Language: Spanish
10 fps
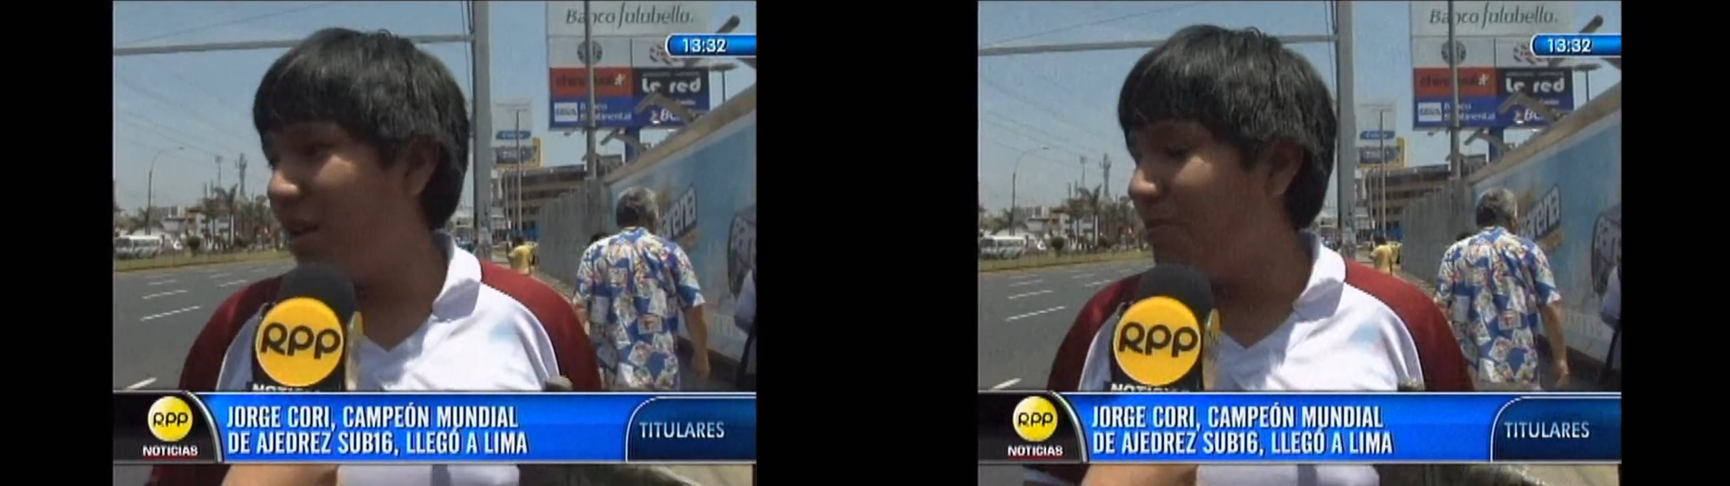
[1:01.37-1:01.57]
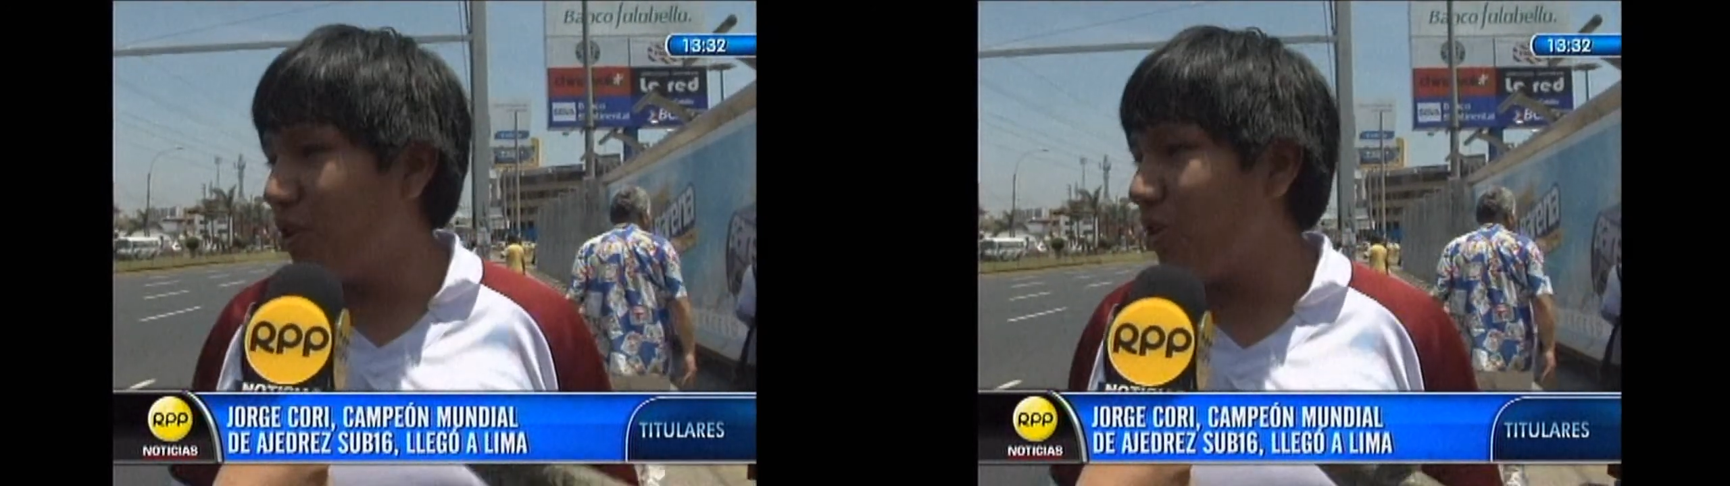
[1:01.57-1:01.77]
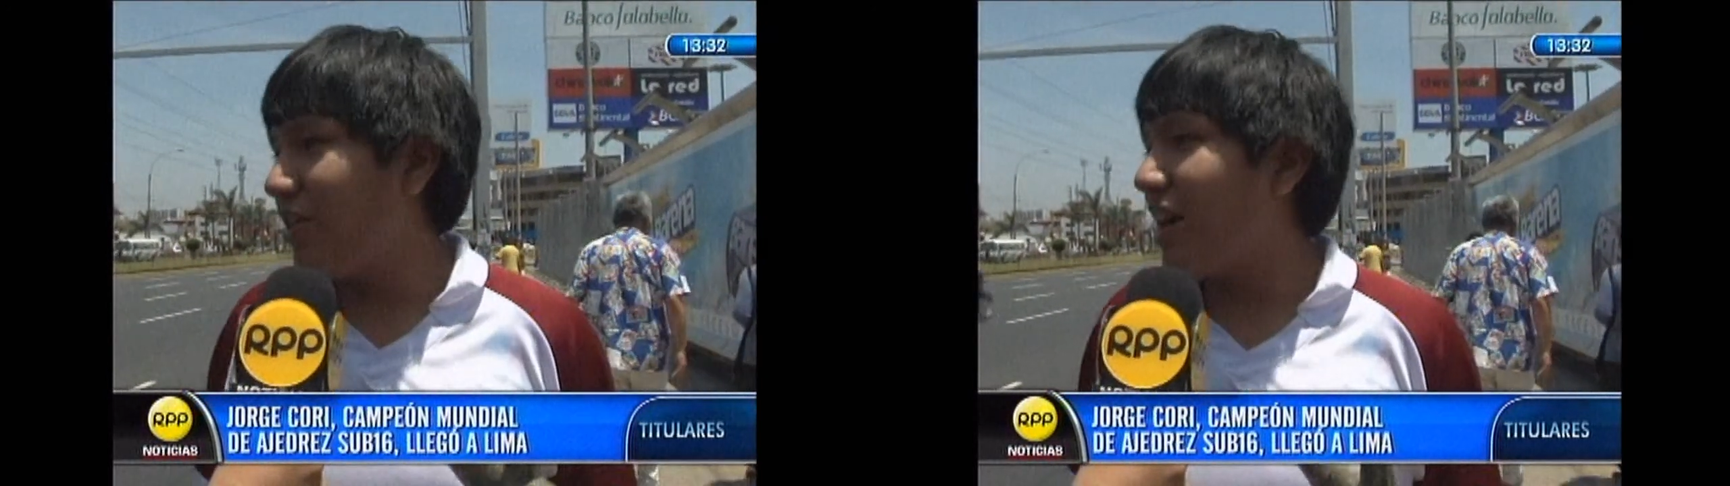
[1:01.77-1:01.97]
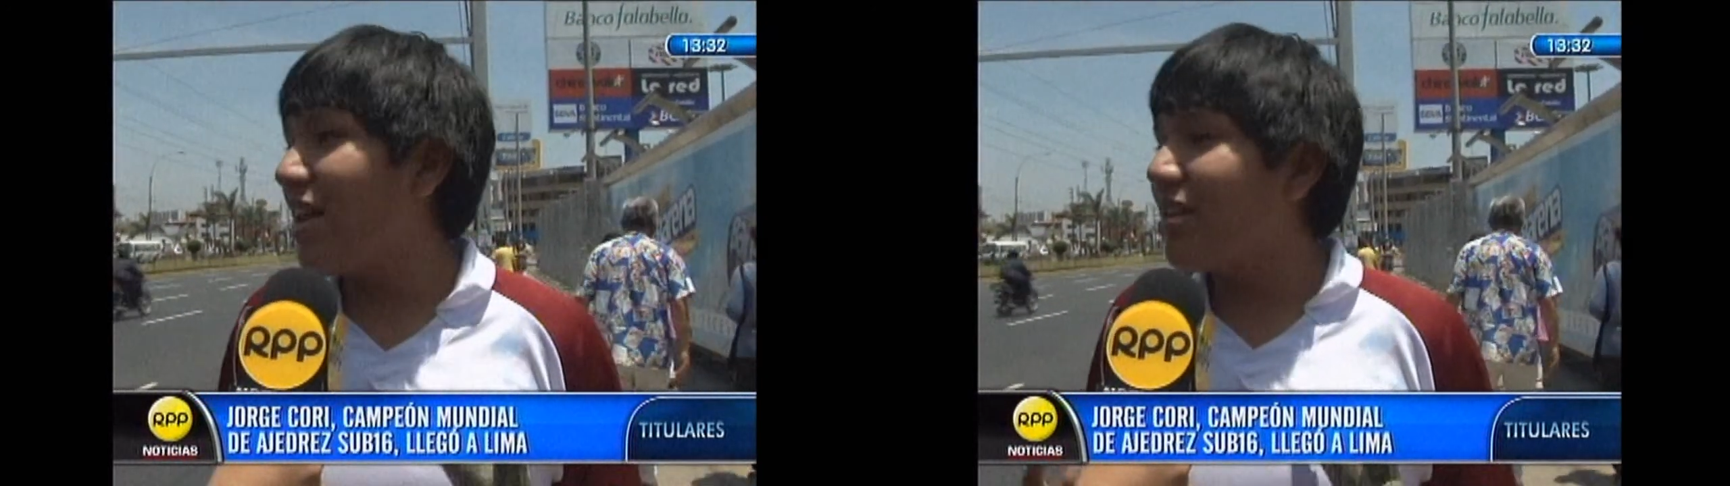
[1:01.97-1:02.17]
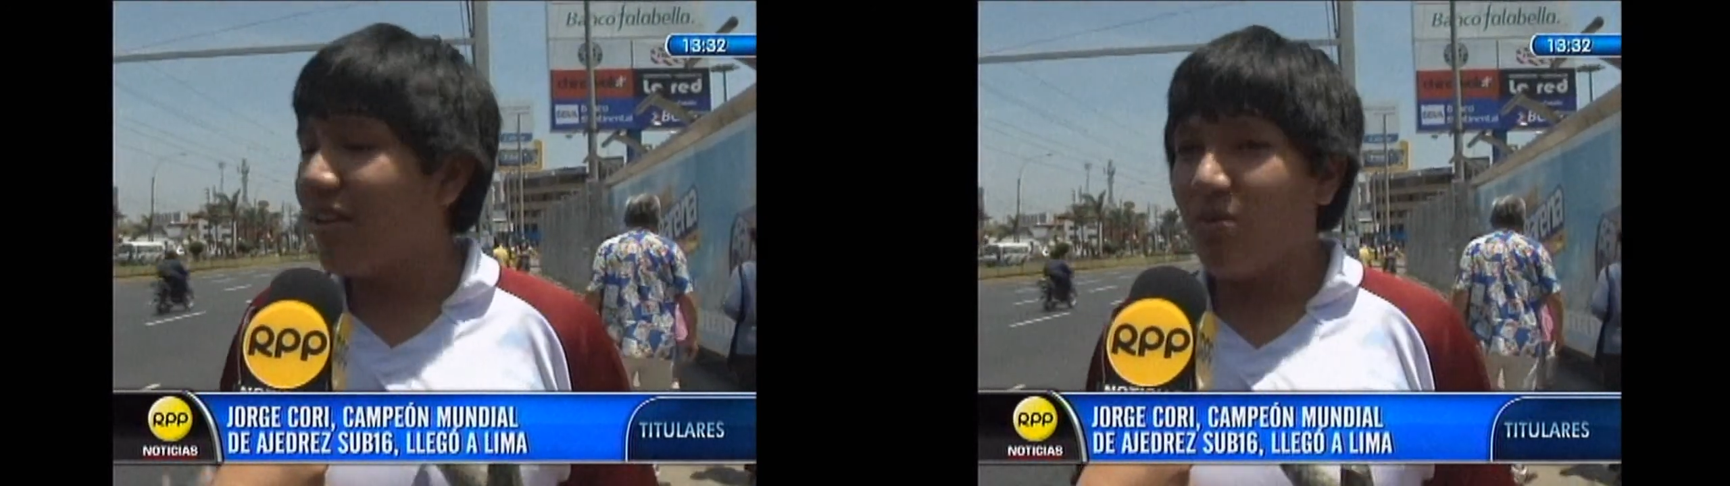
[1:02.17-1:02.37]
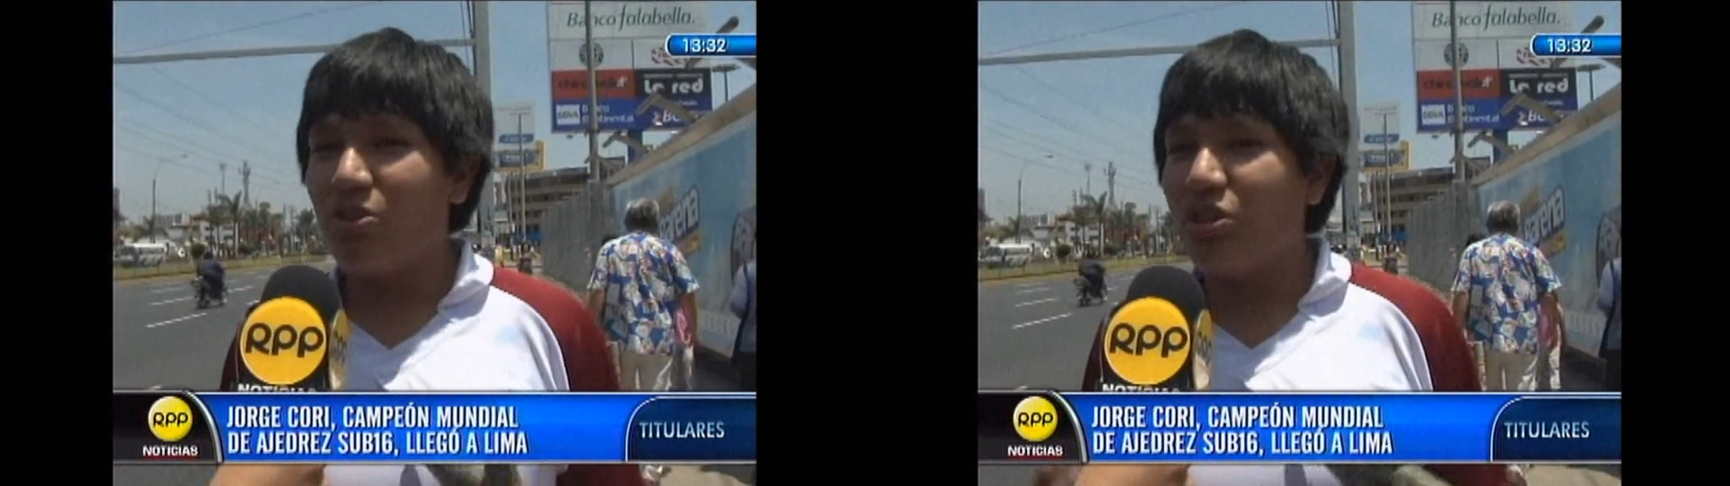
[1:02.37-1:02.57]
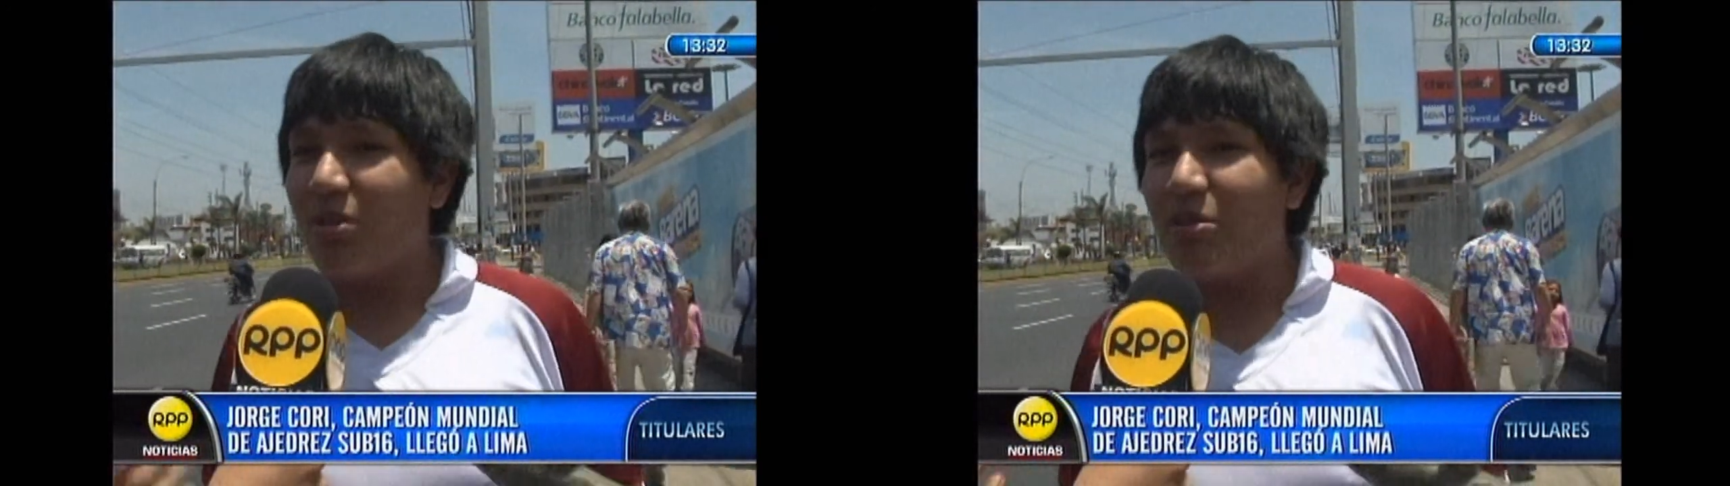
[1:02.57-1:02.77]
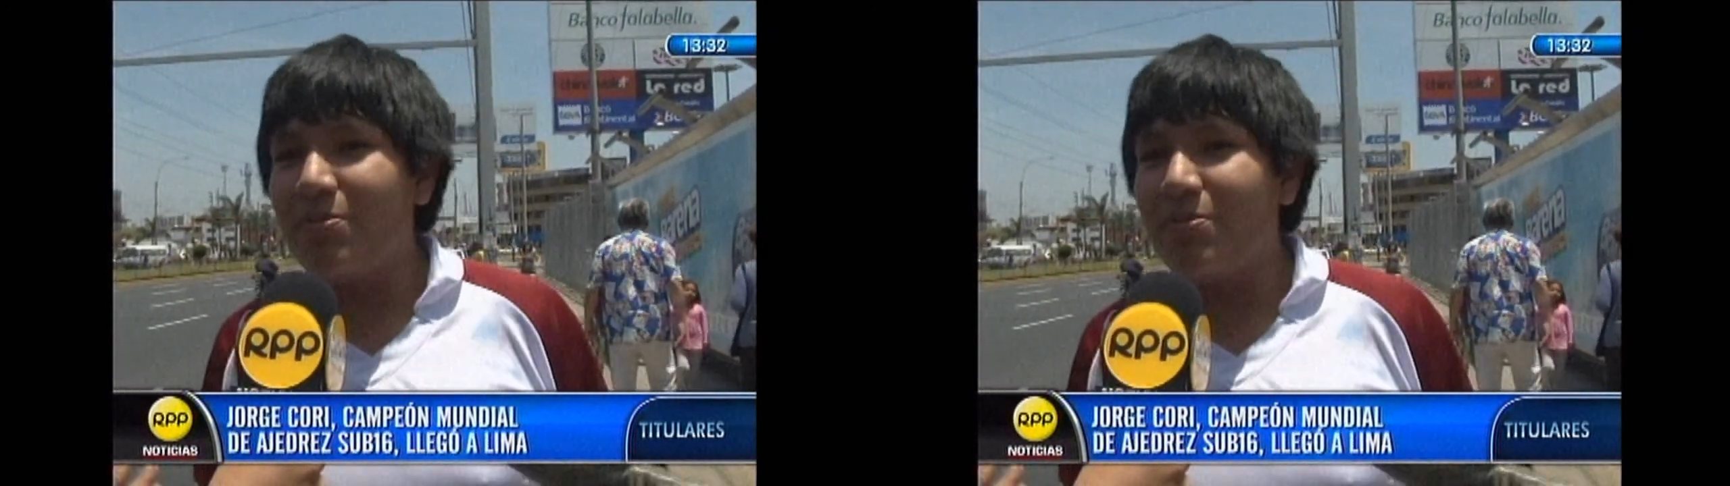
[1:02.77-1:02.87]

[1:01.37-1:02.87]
necesitas apoyo de alguien,